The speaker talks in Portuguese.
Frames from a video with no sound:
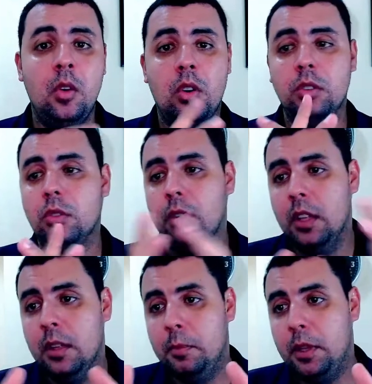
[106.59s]
Quando
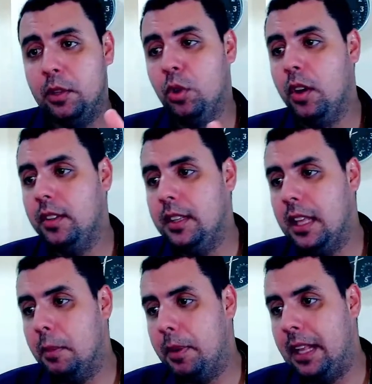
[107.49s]
pessoas
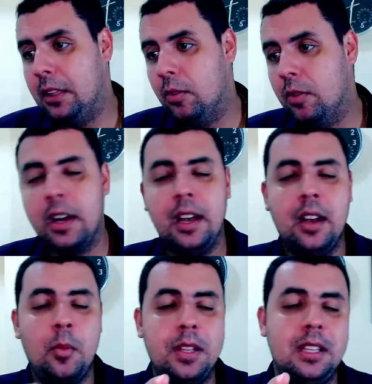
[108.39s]
interpretam
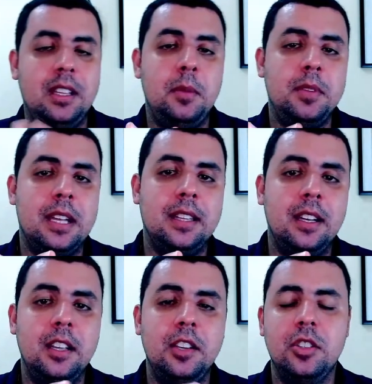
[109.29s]
uma determinada
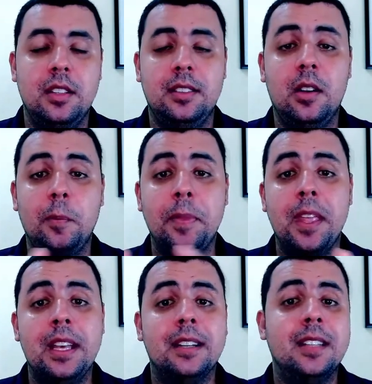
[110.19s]
legislação
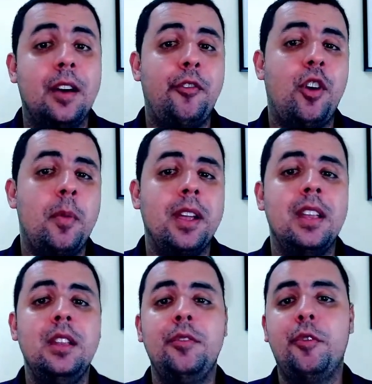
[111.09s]
da forma
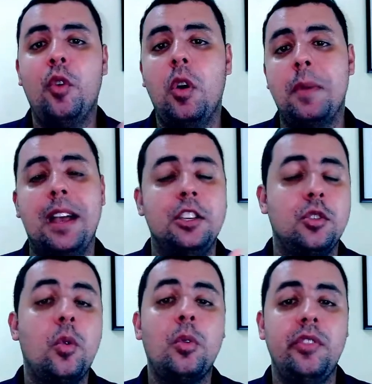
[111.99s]
que lhe for
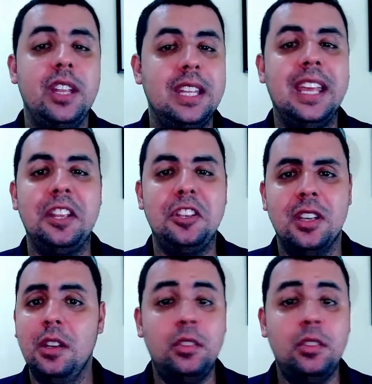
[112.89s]
mais conveniente.